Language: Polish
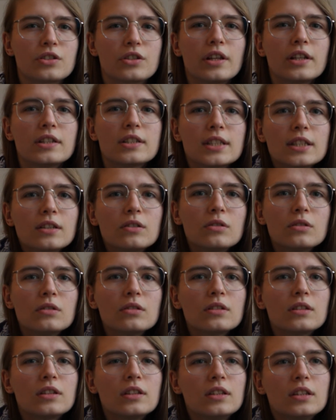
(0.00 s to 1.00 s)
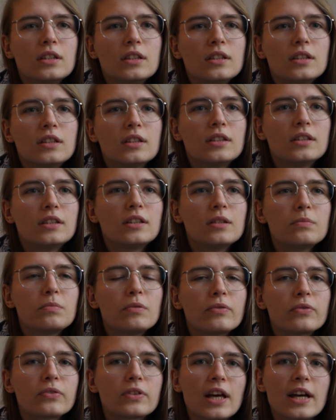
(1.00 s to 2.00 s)
Dlaczego nie
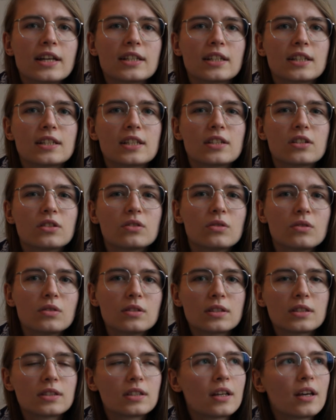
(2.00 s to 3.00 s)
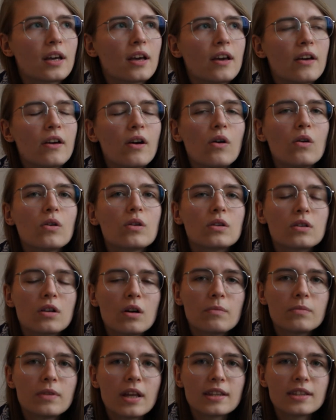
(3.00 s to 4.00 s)
powtarza się, że to jest
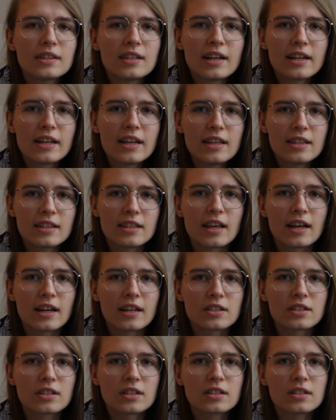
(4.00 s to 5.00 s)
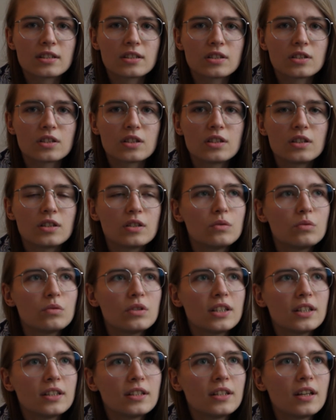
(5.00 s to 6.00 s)
ogromna tragedia, że, że ci
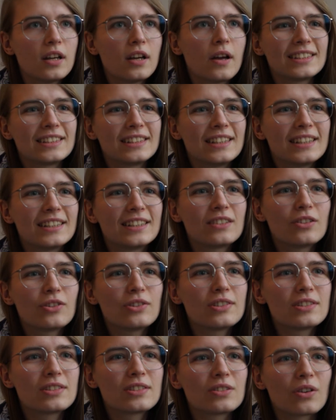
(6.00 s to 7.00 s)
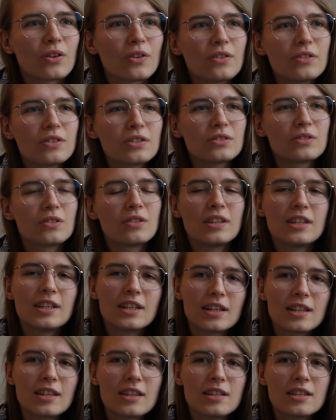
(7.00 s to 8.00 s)
ludzie, że, że to jest coś, co
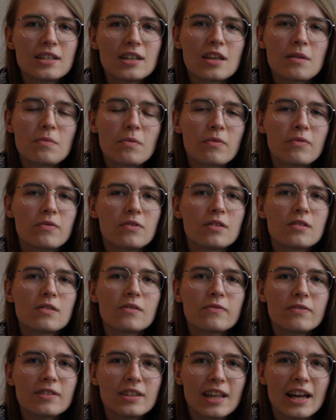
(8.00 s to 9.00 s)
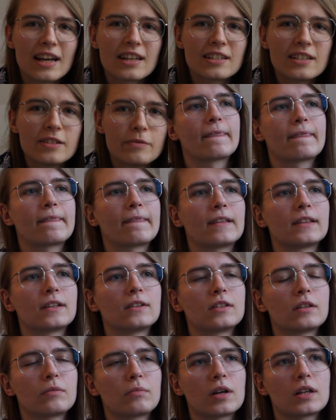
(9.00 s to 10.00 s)
nigdy się nie powinno wydarzyć.
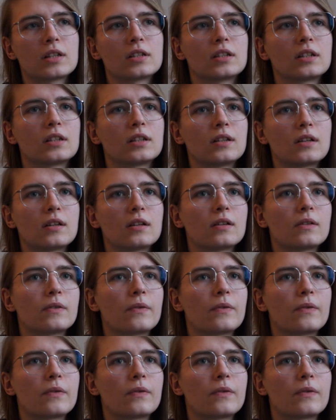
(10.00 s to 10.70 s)
Dlatego tym bardziej